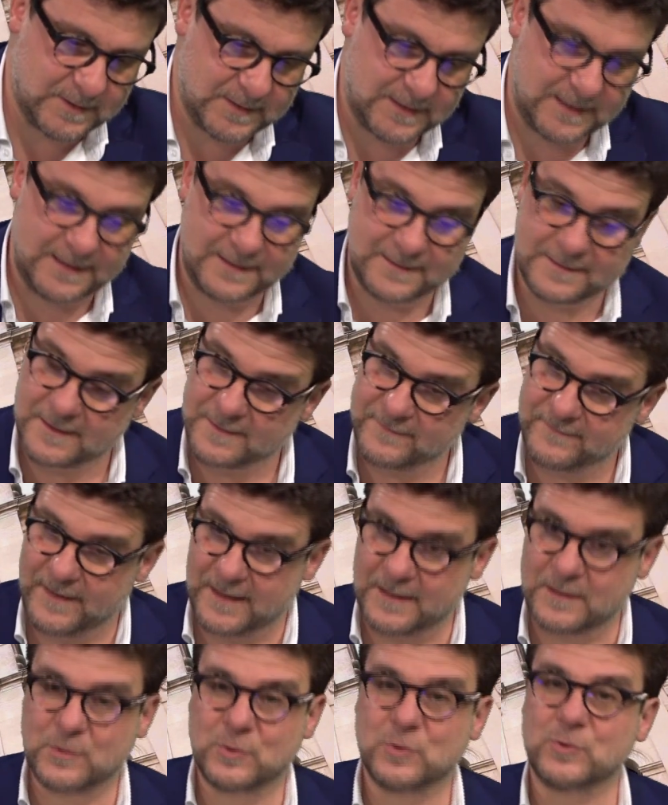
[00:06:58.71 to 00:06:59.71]
di
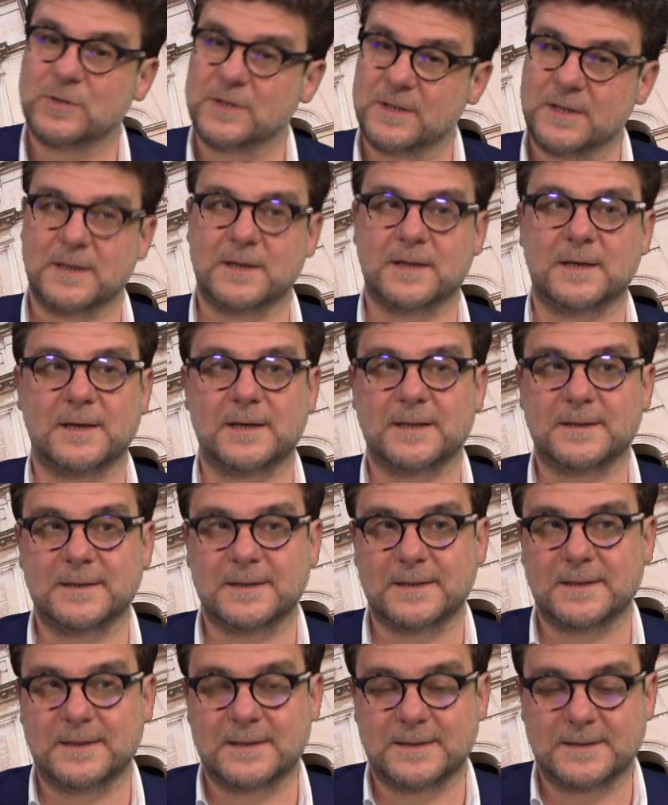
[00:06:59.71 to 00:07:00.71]
intervento certo. di,
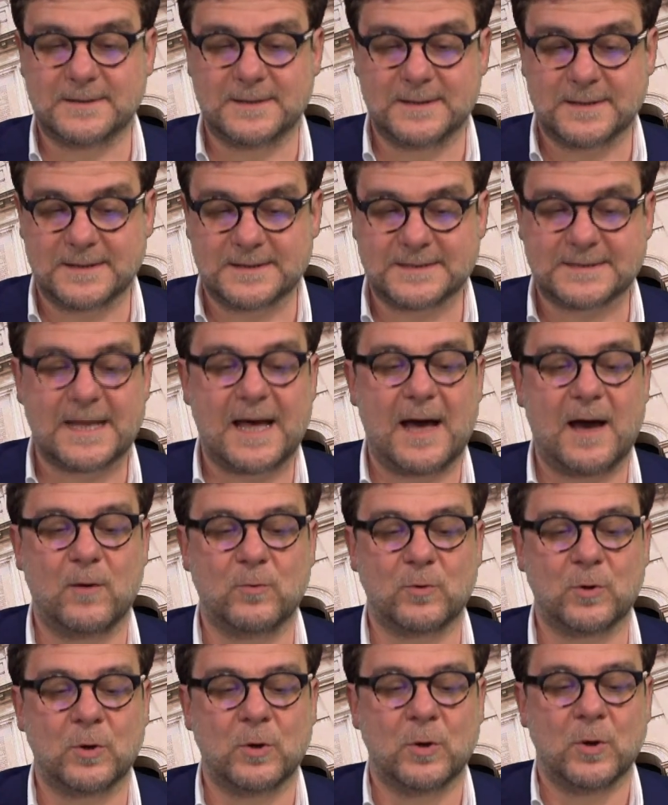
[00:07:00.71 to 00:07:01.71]
di, di
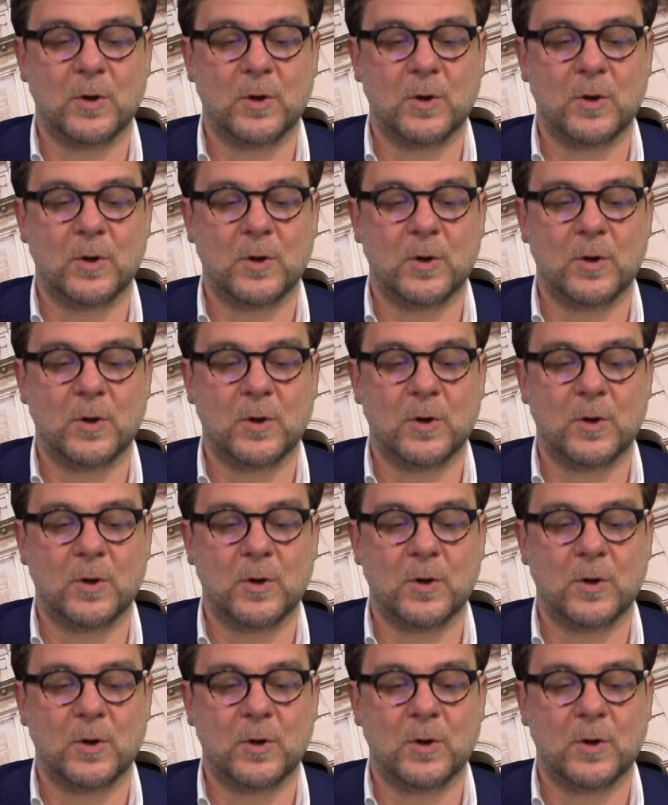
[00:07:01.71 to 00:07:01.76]
restauro.